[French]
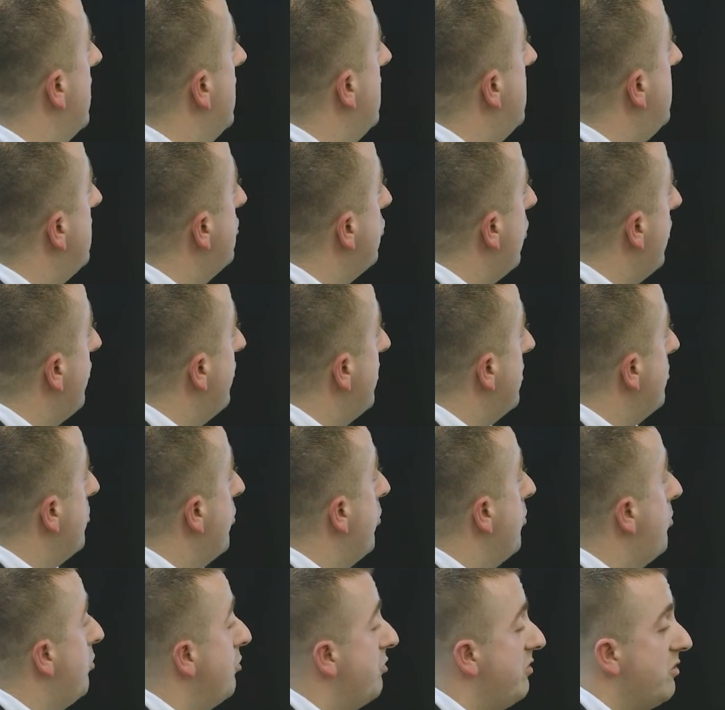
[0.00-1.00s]
Les trois fêtes
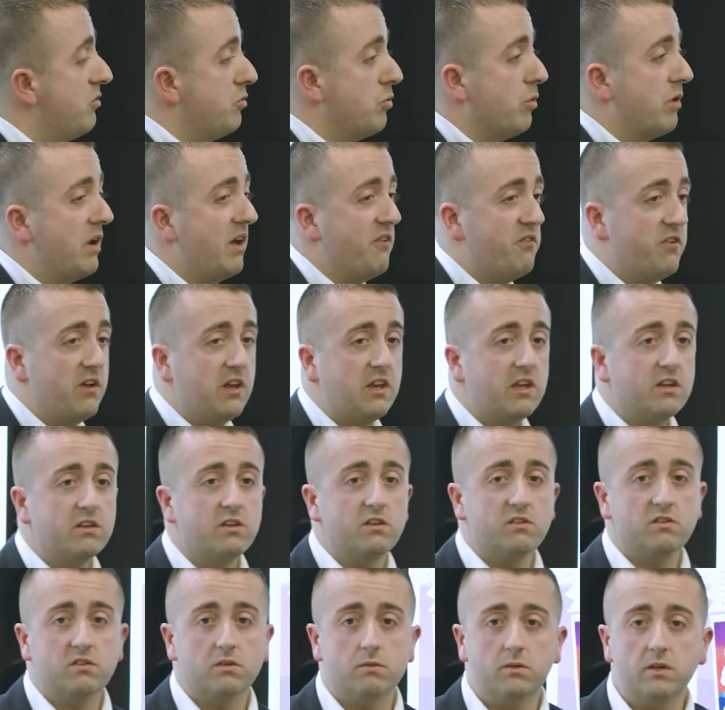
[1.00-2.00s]
proposées sont la Feria
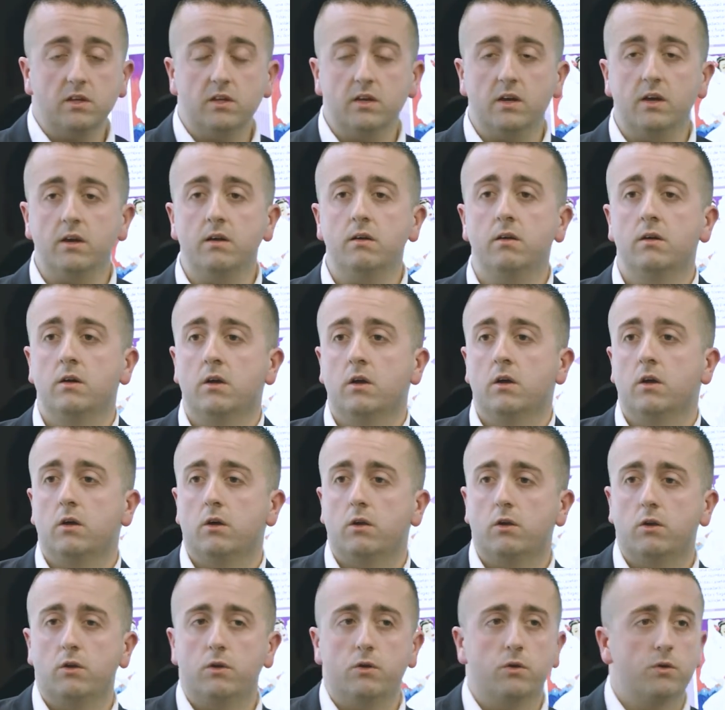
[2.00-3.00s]
de Sevilla,
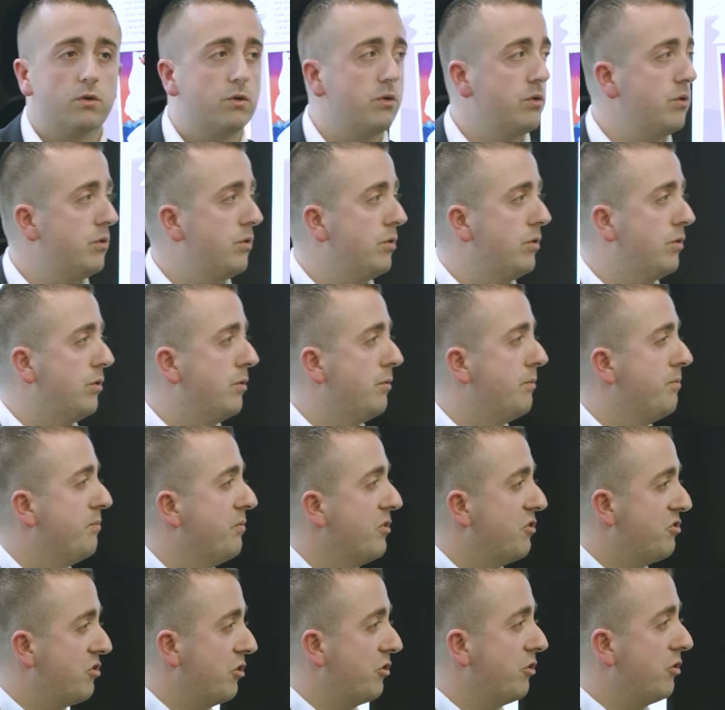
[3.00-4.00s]
le
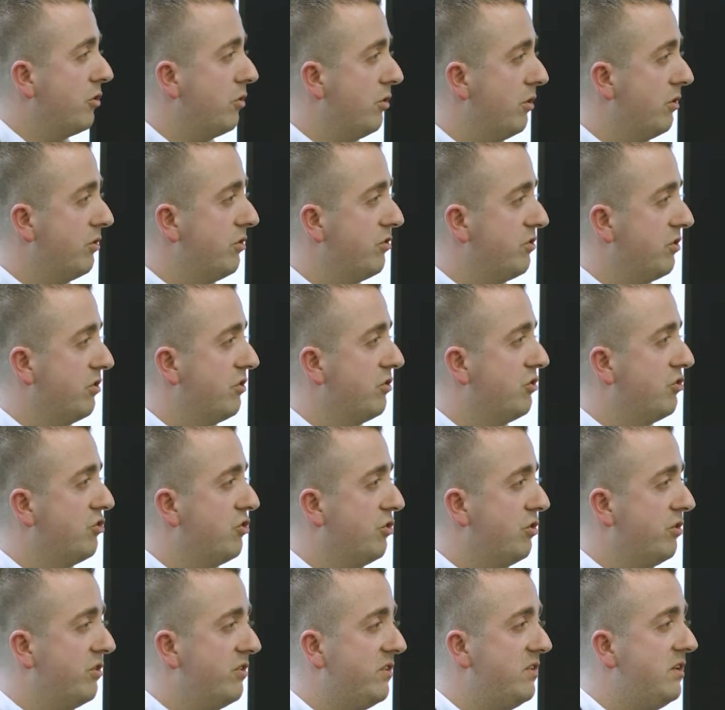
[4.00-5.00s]
euh, San,
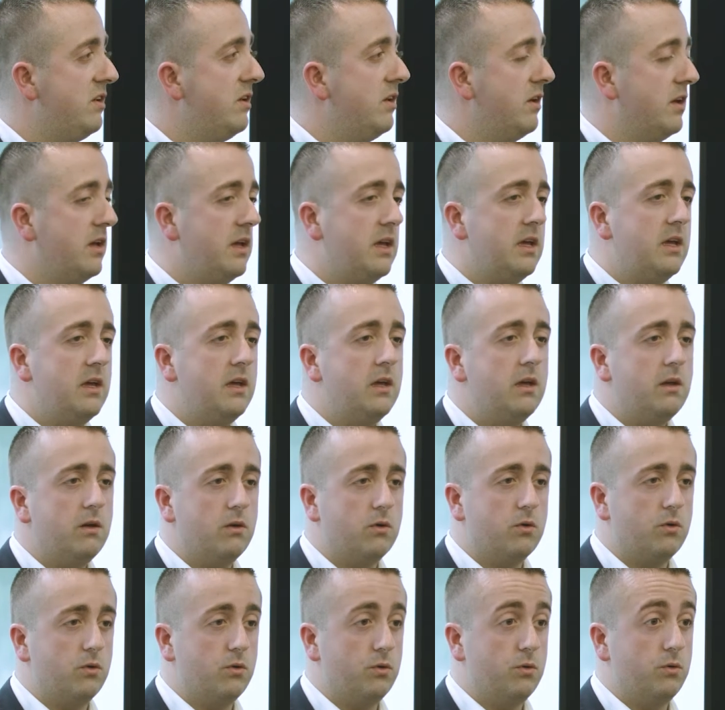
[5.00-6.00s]
Jordi
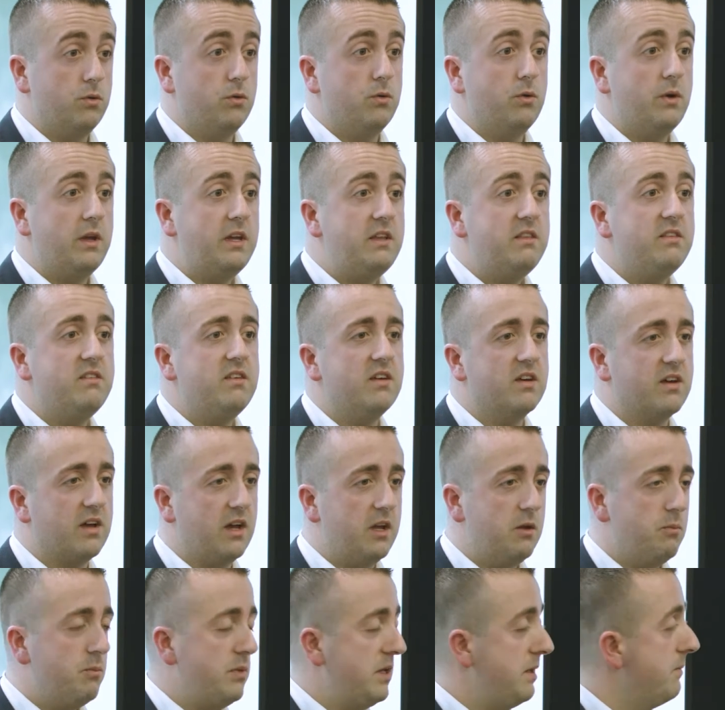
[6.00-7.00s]
et euh, Inti
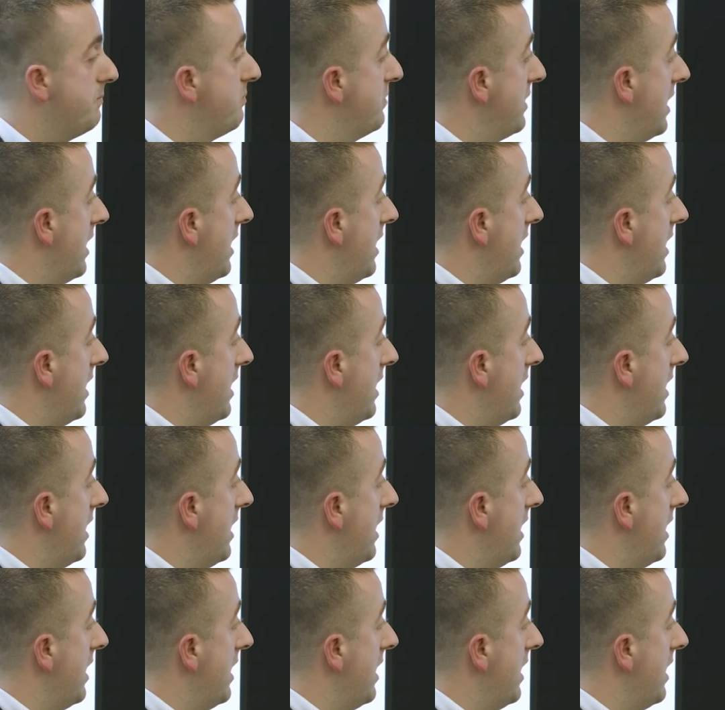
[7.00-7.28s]
Raimi.